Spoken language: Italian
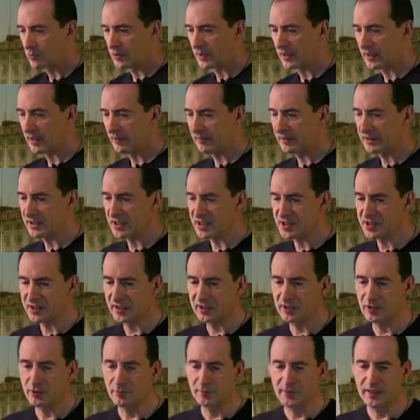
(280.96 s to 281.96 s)
una cavità
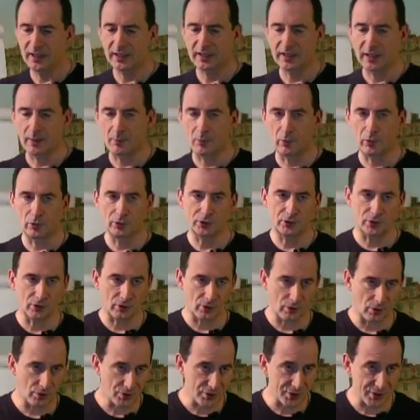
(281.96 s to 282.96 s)
seringomielica molto
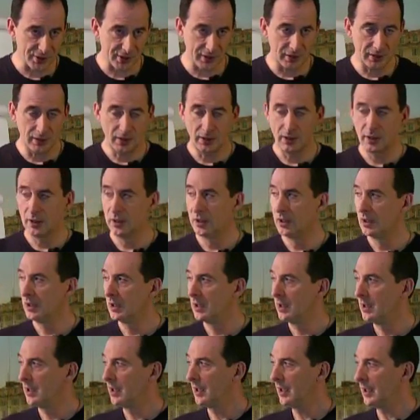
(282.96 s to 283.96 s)
grossa
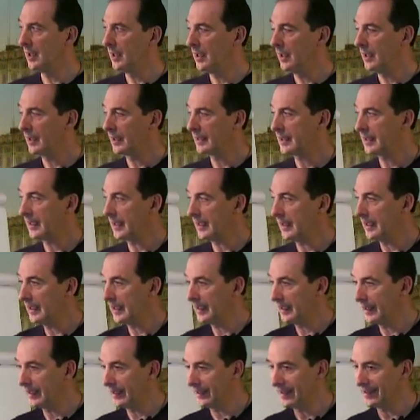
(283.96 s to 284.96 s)
eh,
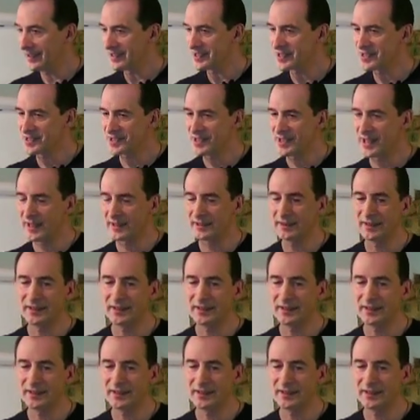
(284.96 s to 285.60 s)
che sta